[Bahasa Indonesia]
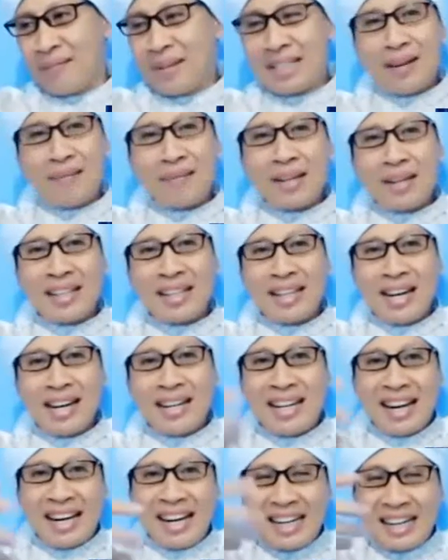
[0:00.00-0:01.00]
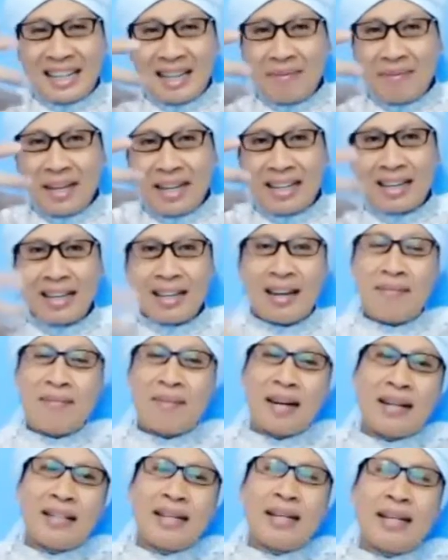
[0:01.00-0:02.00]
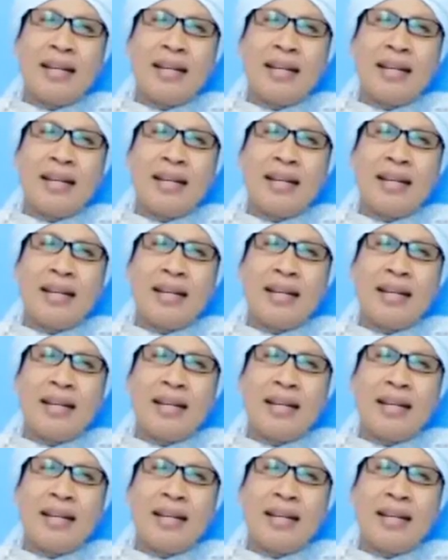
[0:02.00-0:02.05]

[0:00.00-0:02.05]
bisa bertanya nanti akan kita berikan gambaran.